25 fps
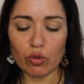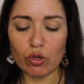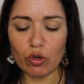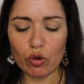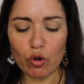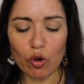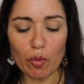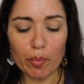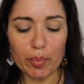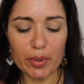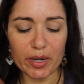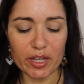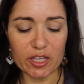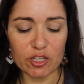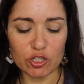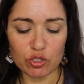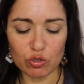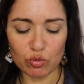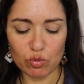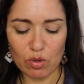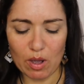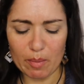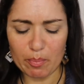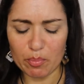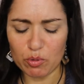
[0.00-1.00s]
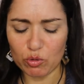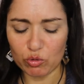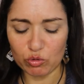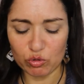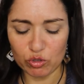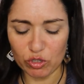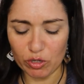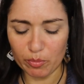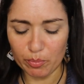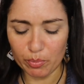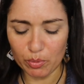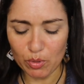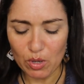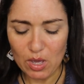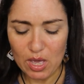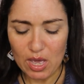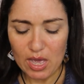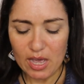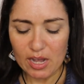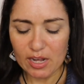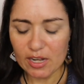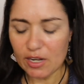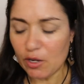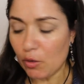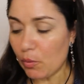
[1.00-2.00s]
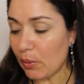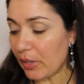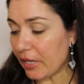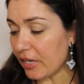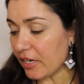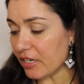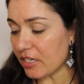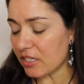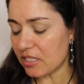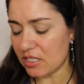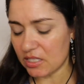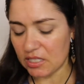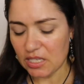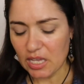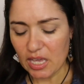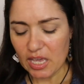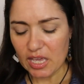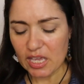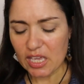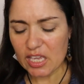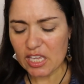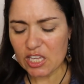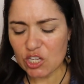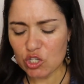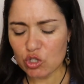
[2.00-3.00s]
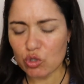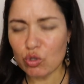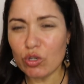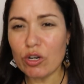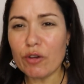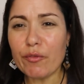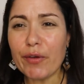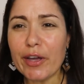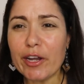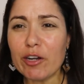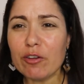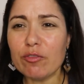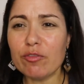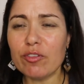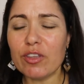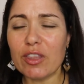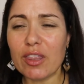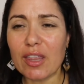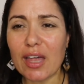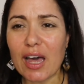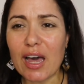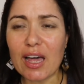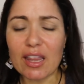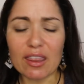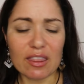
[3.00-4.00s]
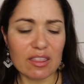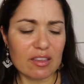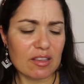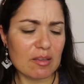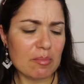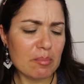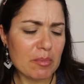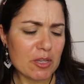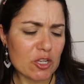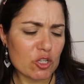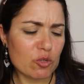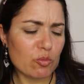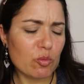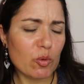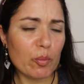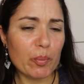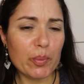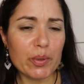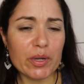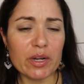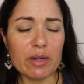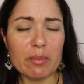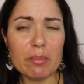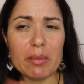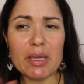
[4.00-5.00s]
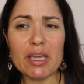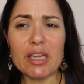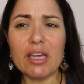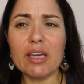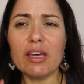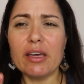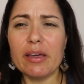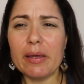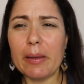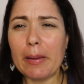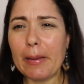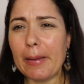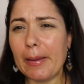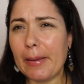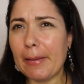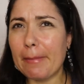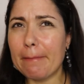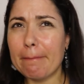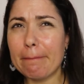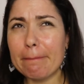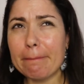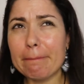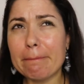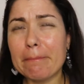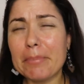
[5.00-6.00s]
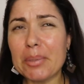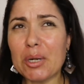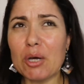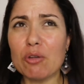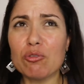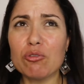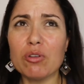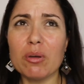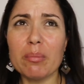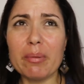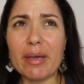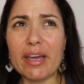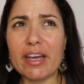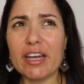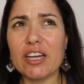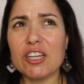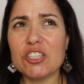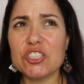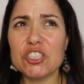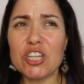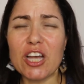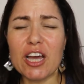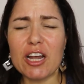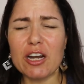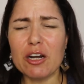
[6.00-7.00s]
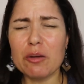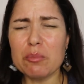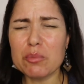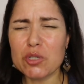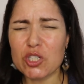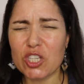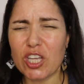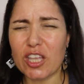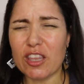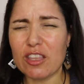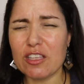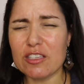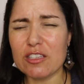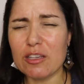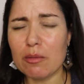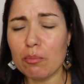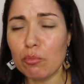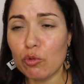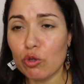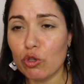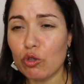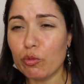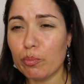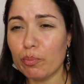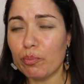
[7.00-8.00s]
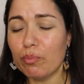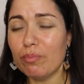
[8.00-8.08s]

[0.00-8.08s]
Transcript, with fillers: eu comprei isto há pouco tempo na Winners e isto não é novidade, mesmo para mim, hum, pronto, a Beca já não me está a dizer muito